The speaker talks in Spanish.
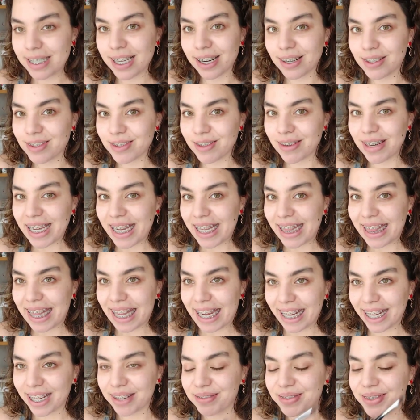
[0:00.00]
hacerlo
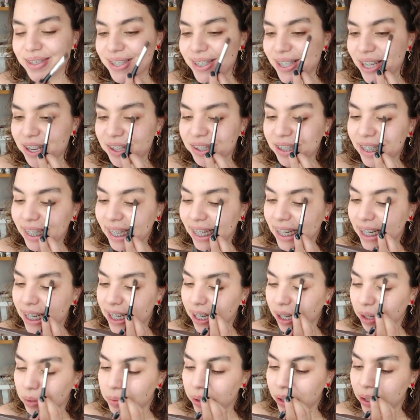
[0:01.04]
solita, qué emoción, qué
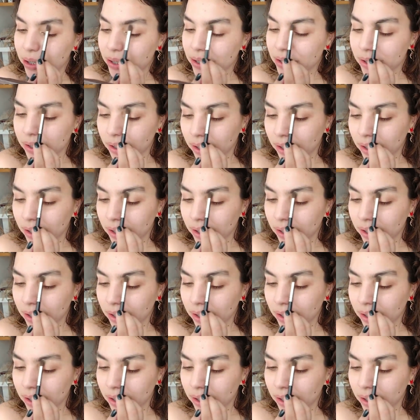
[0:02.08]
nervios.